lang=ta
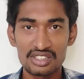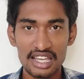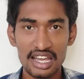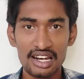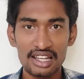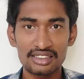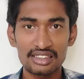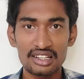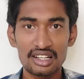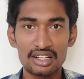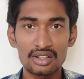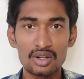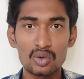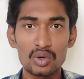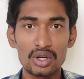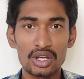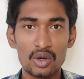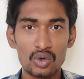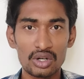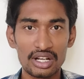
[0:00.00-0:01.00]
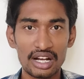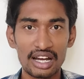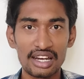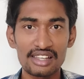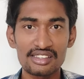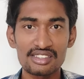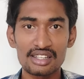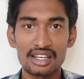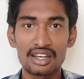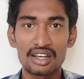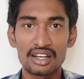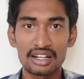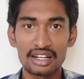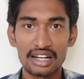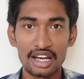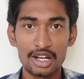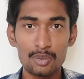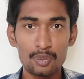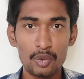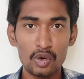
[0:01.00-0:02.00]
சேலத்தில் இருக்கக்கூடிய ஒரு காலேஜ்
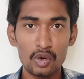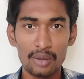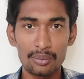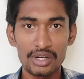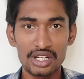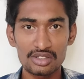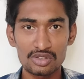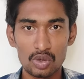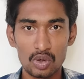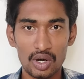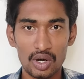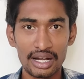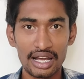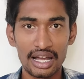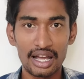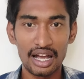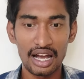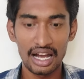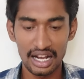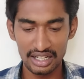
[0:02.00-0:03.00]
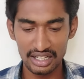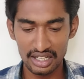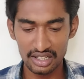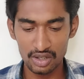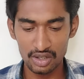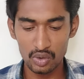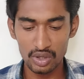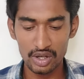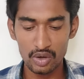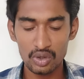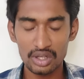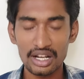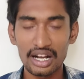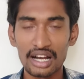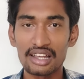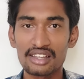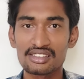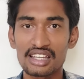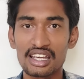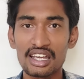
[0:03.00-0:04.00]
கருப்பூர் அப்படின்னு சொல்லுவாங்க அங்கே இருக்கக்கூடிய ஒரு
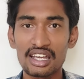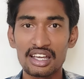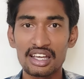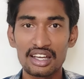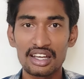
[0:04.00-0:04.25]
காலேஜ்